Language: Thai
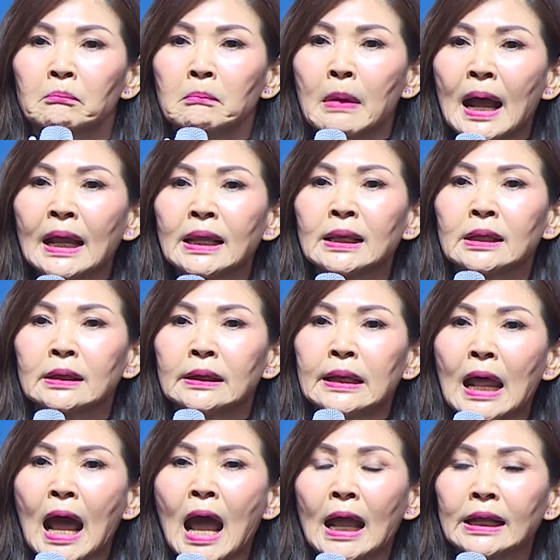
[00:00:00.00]
ไม่
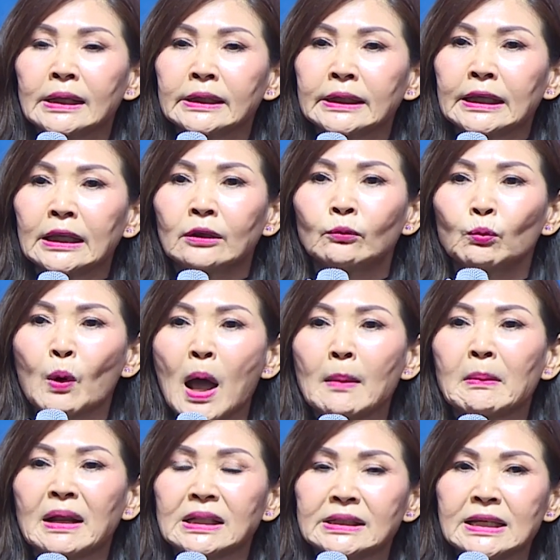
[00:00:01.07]
ได้คิดว่า
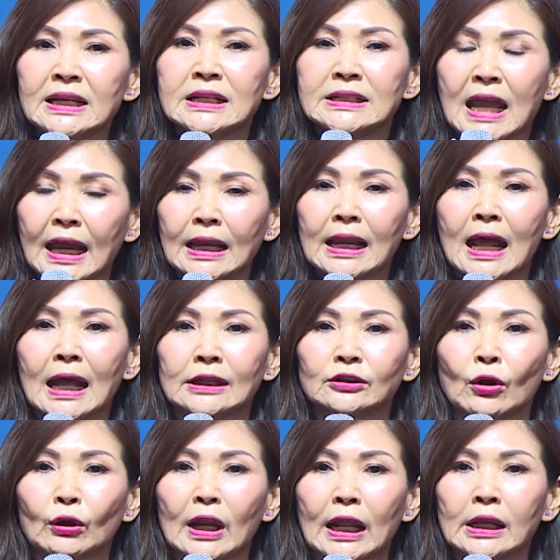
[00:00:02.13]
มันยิ่งใหญ่ละค่ะต
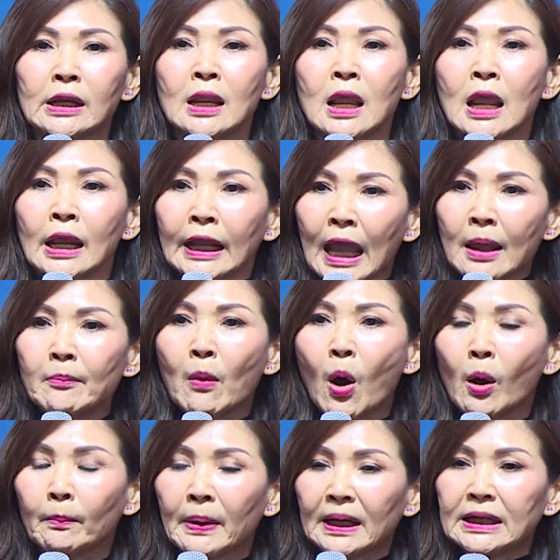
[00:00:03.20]
อนนั้น แค่มอ
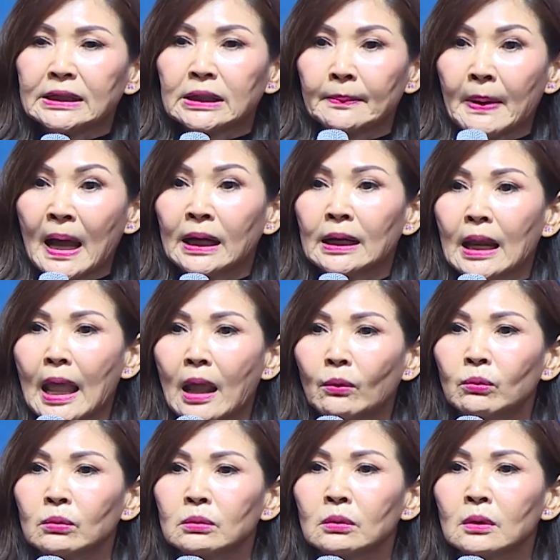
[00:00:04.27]
งผลิตภัณฑ์แล้ว
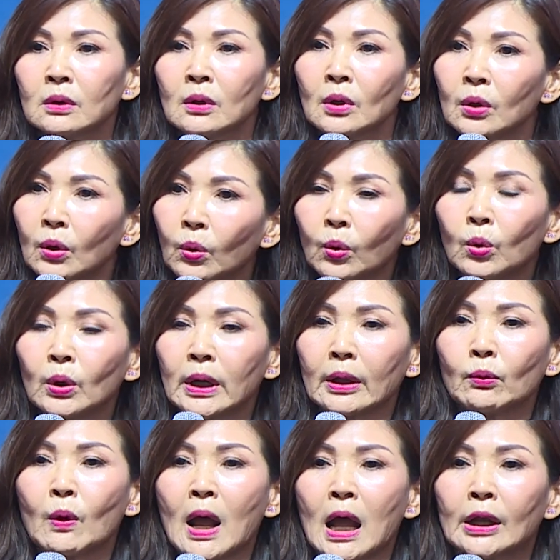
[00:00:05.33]
รู้เลย
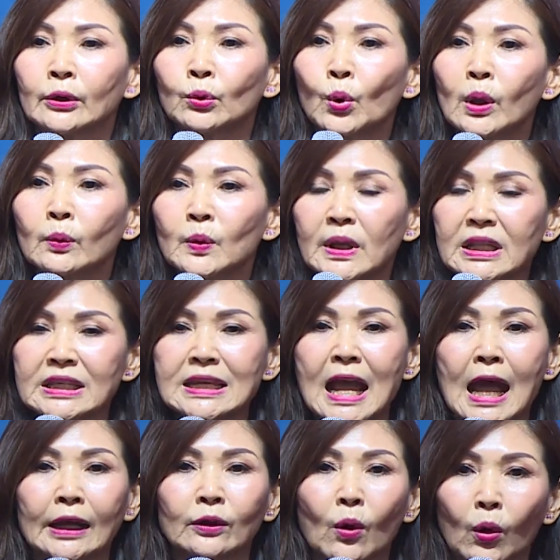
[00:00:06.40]
ว่าด้วยวิญ
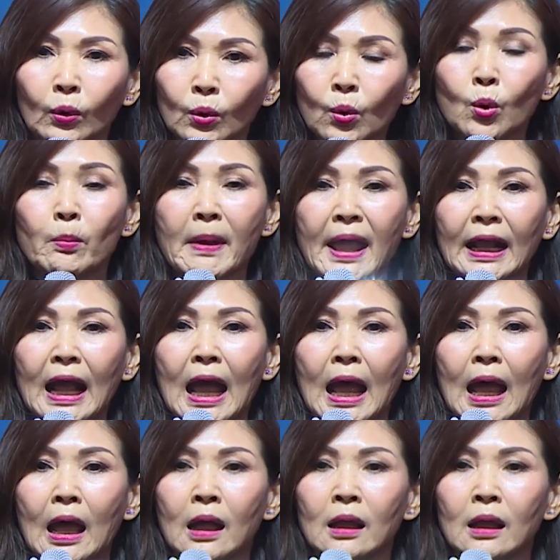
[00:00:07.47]
ญาณของลูกแม่ค้า